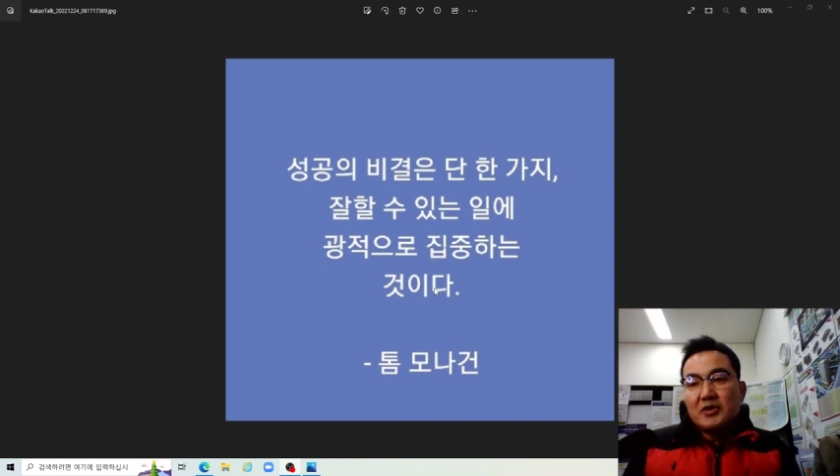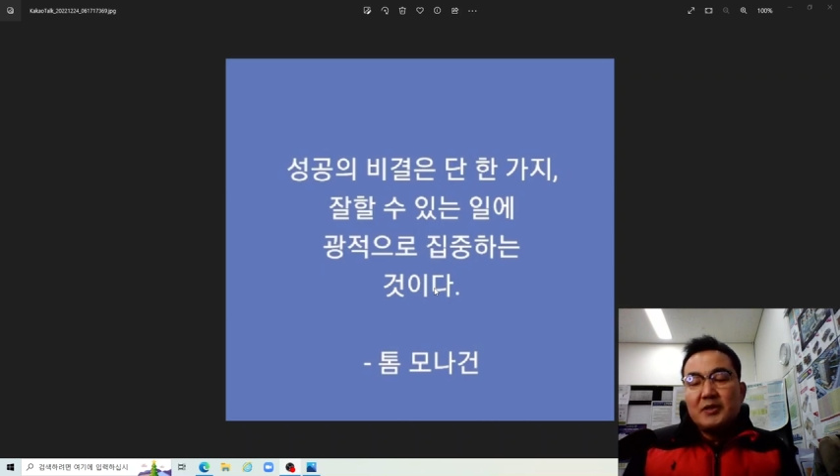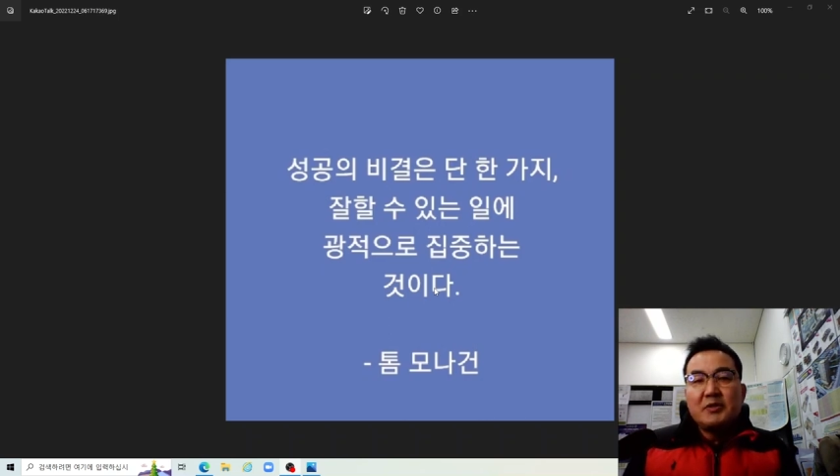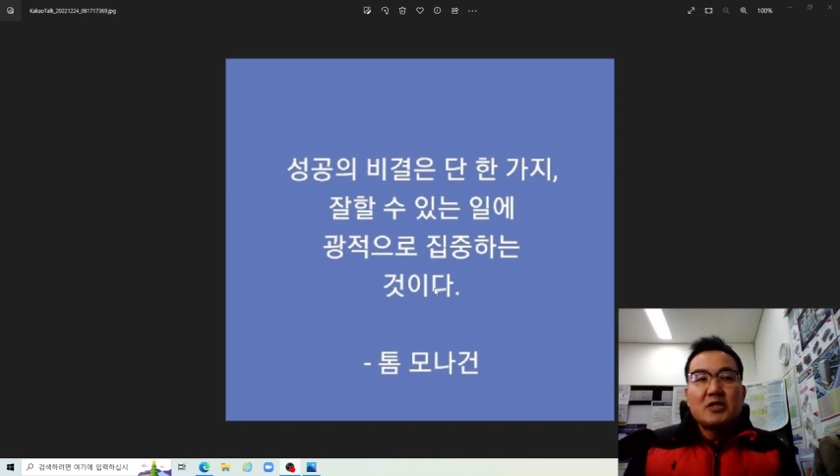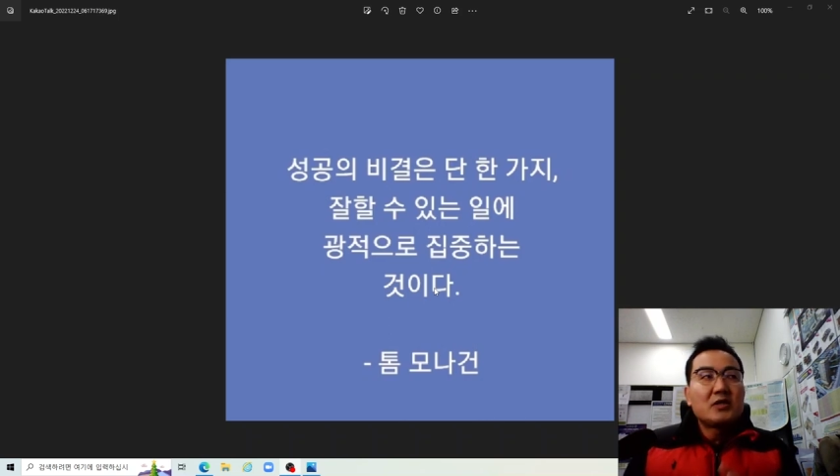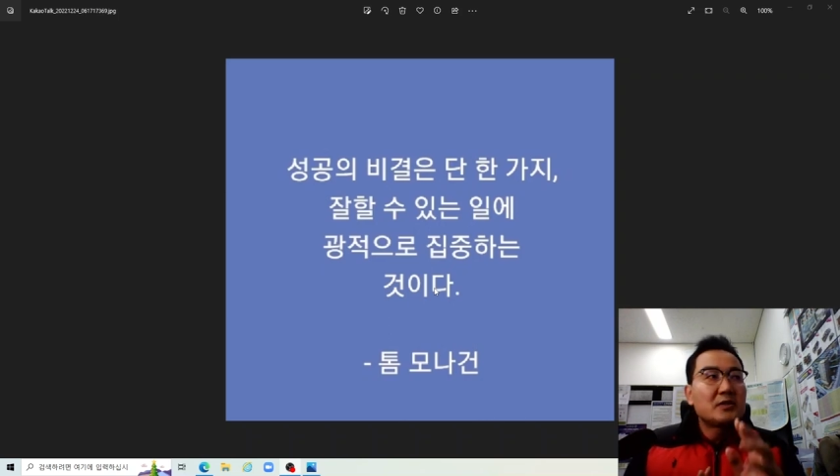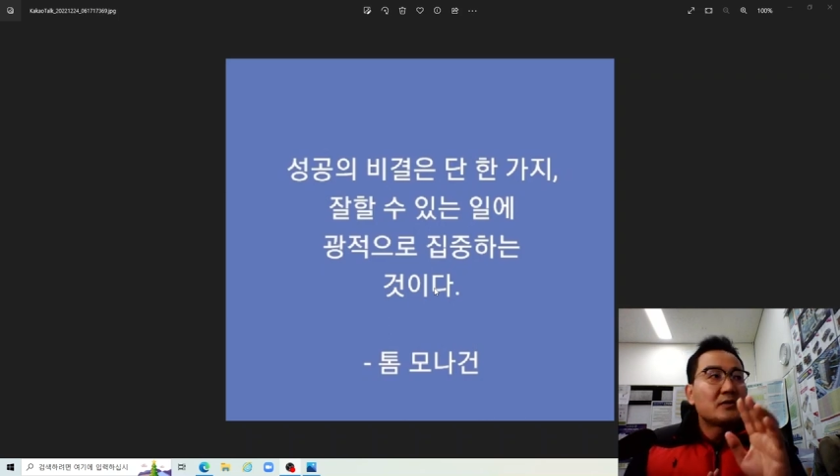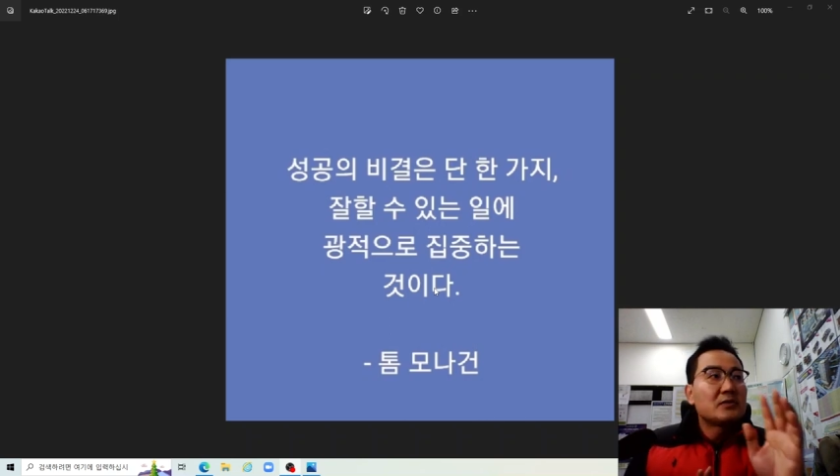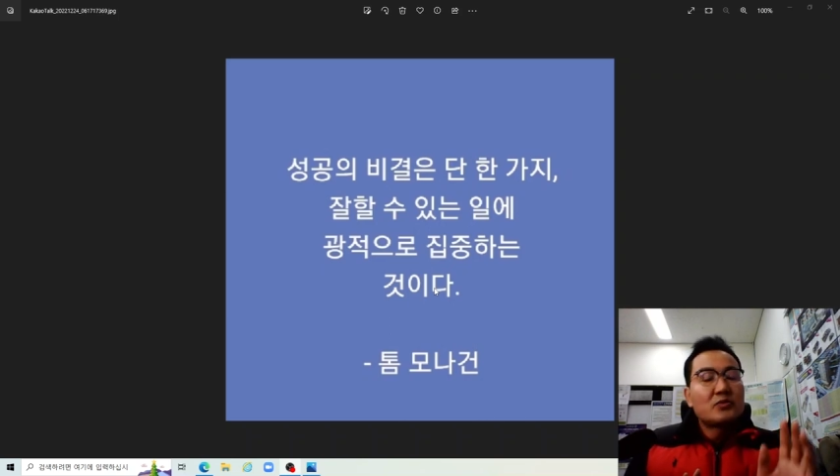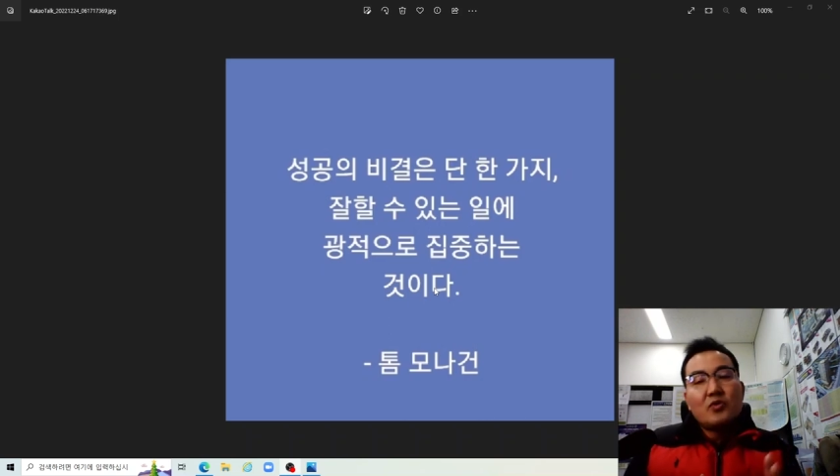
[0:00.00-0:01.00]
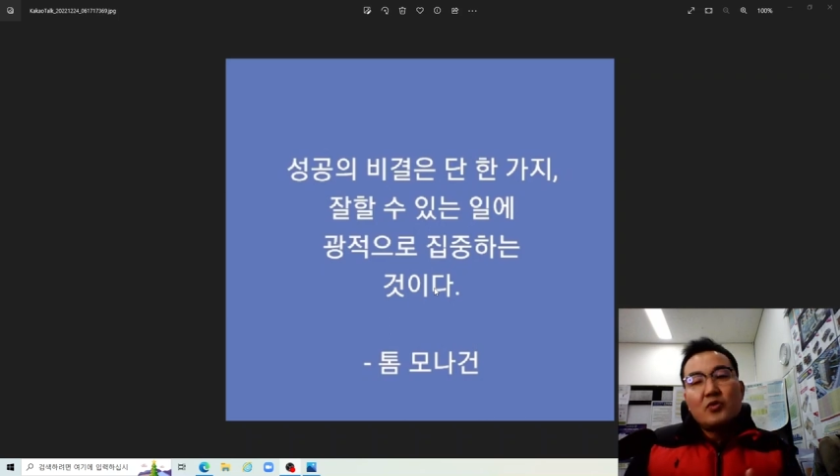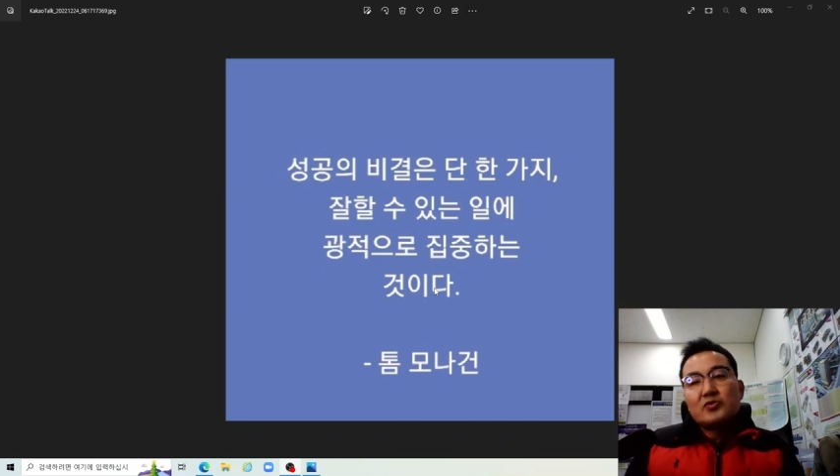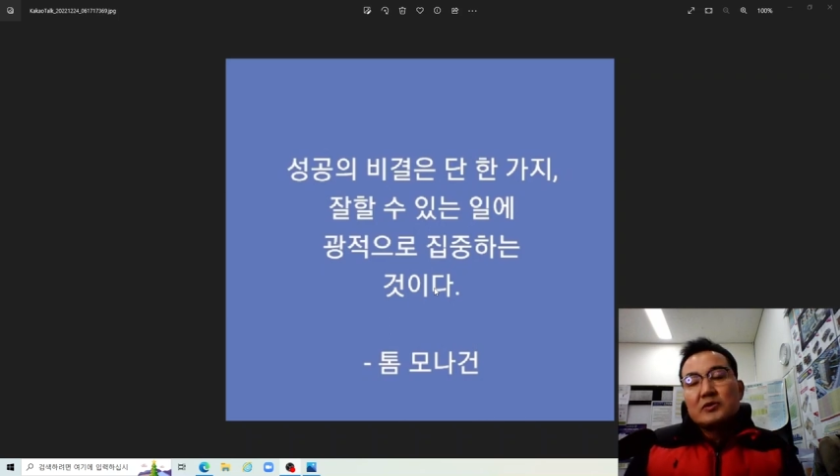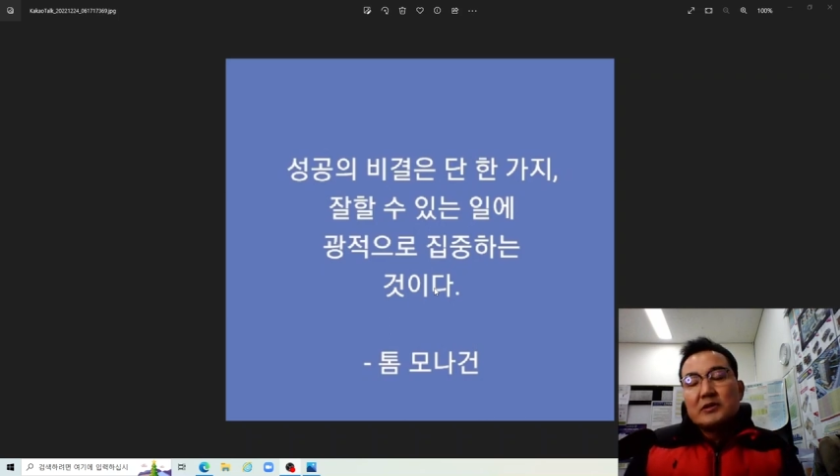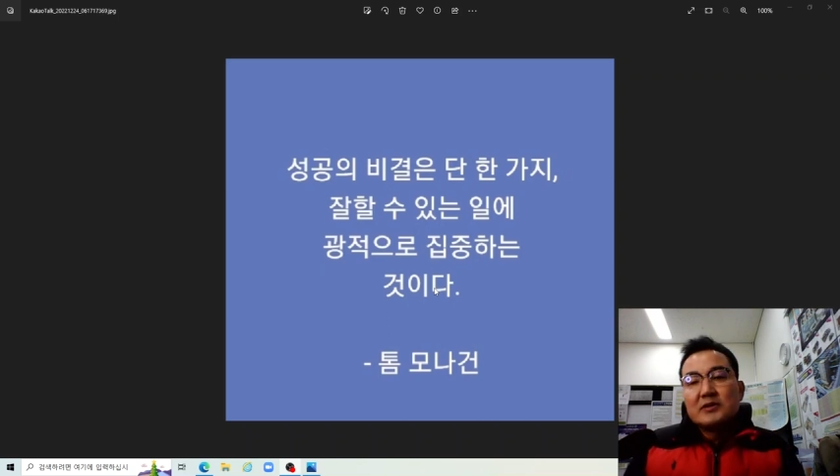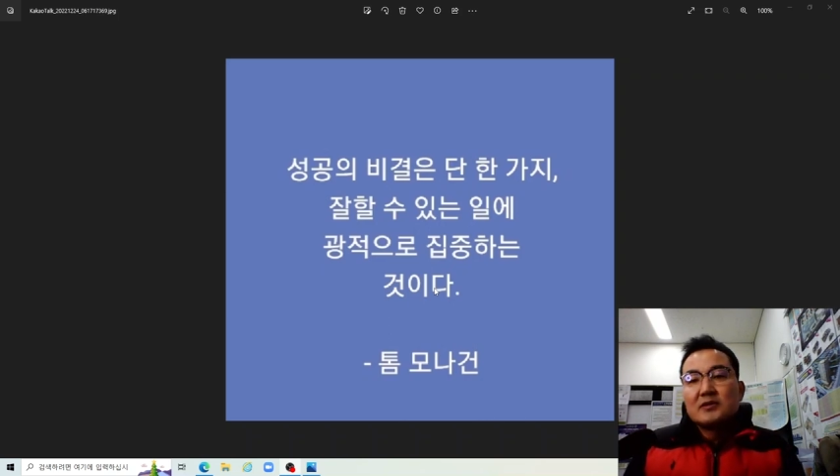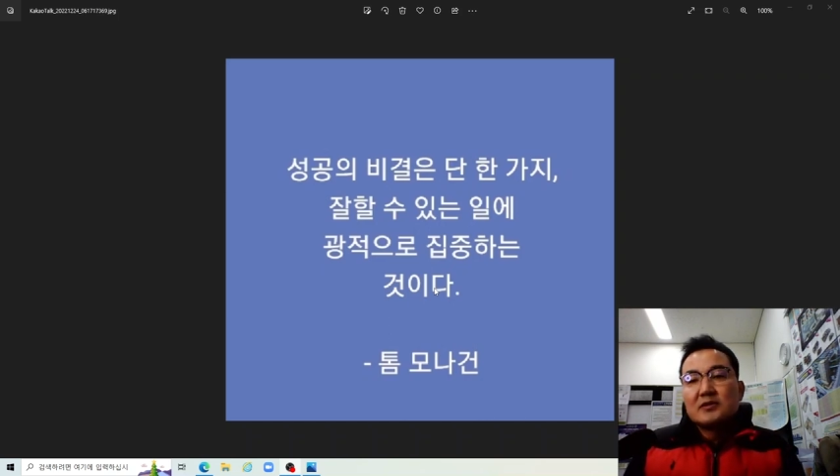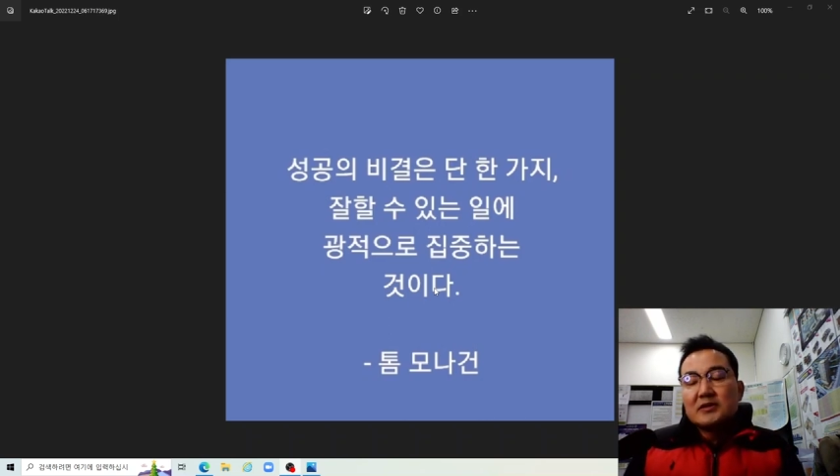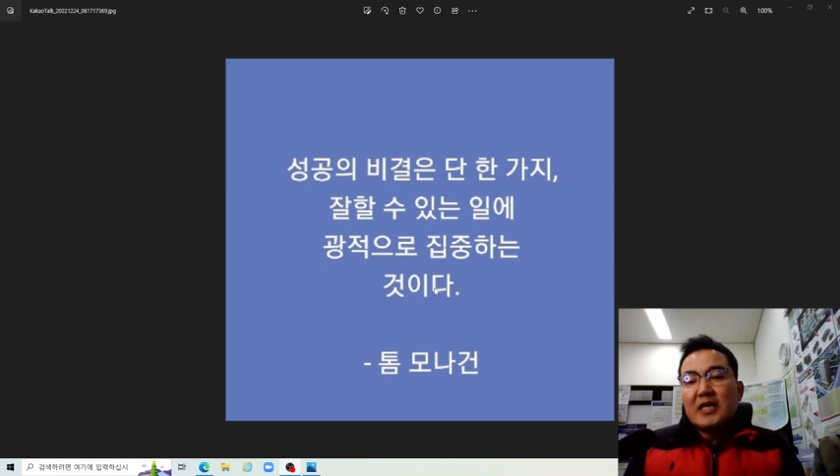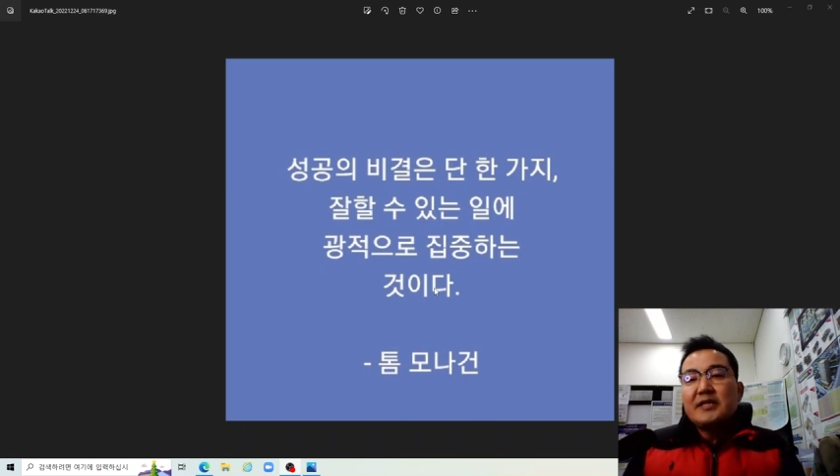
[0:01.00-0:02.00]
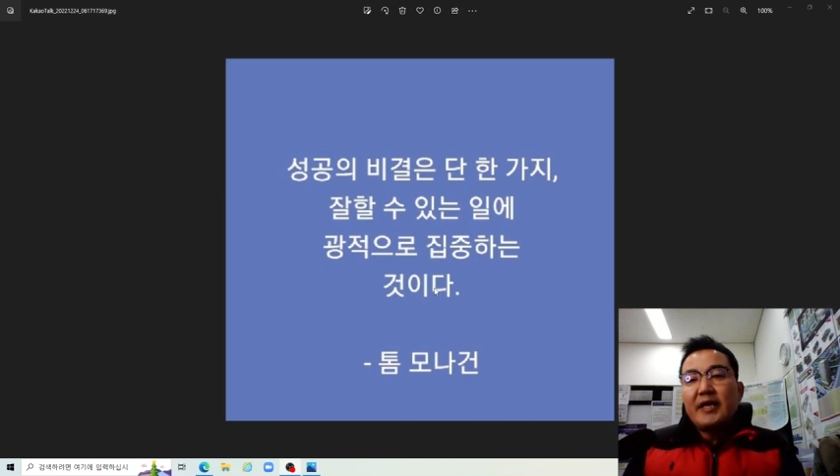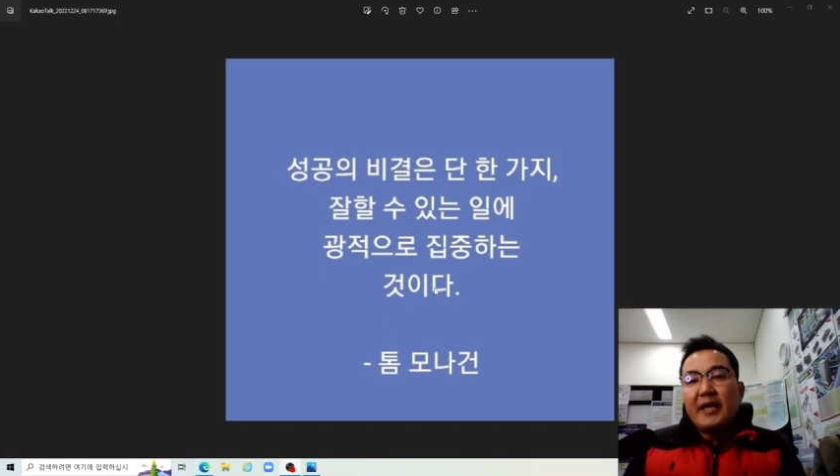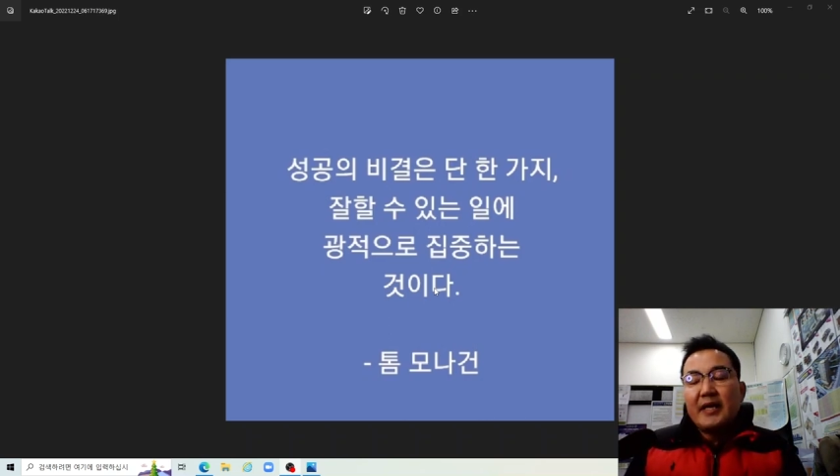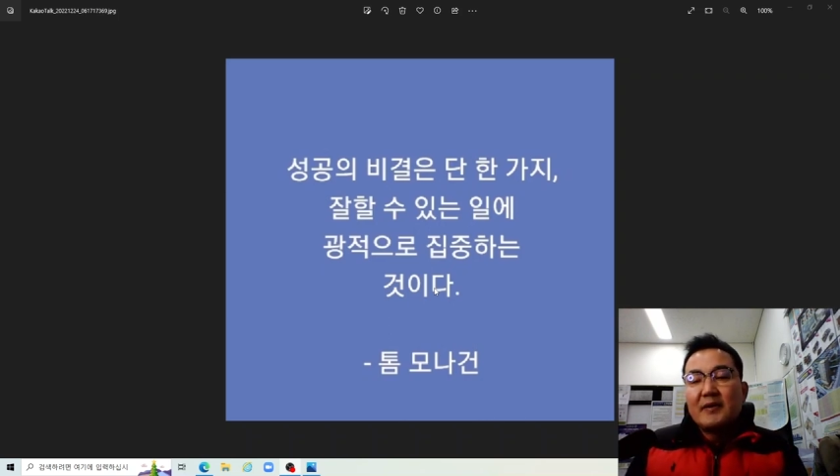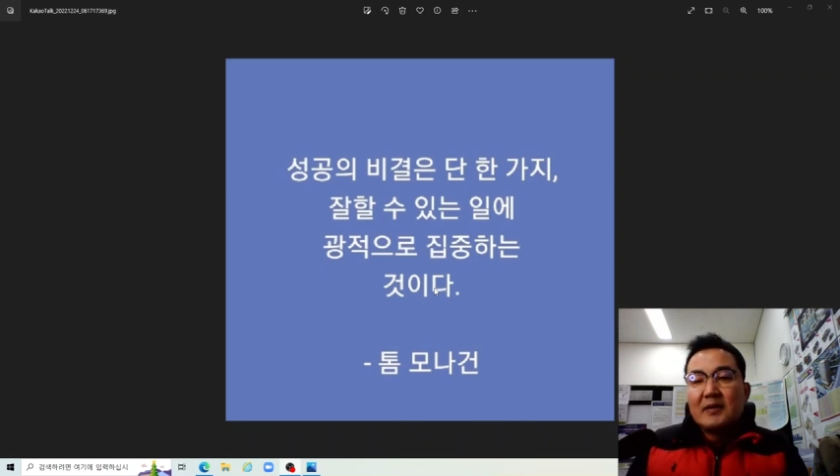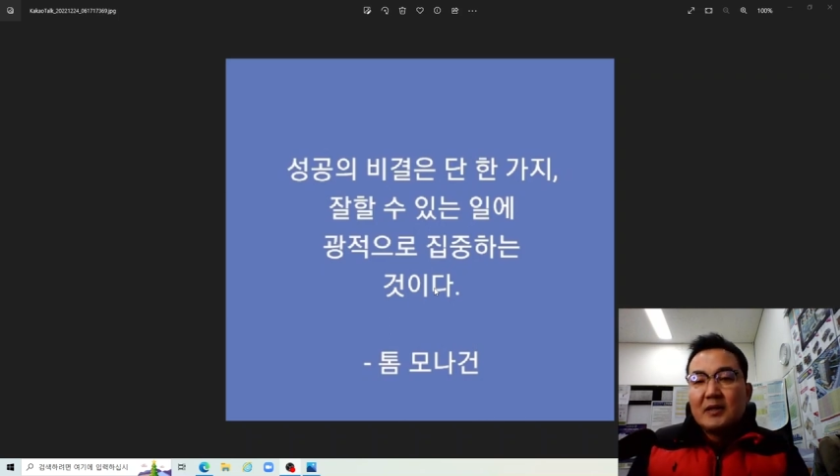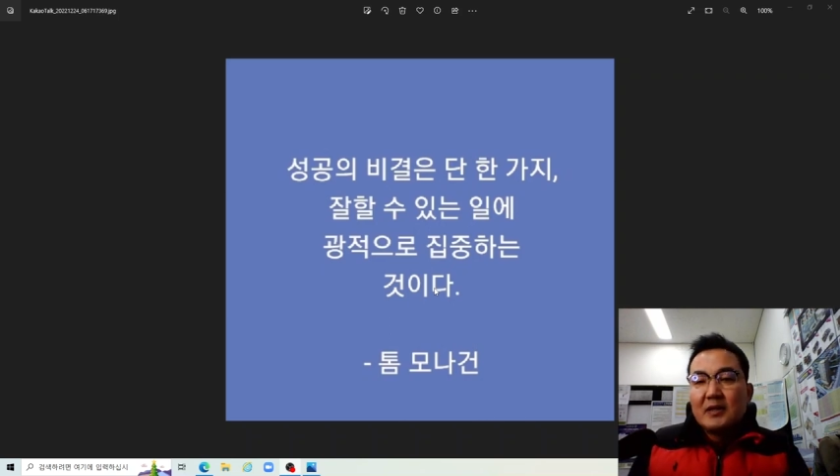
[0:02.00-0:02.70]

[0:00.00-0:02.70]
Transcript: 12년도 그 사이에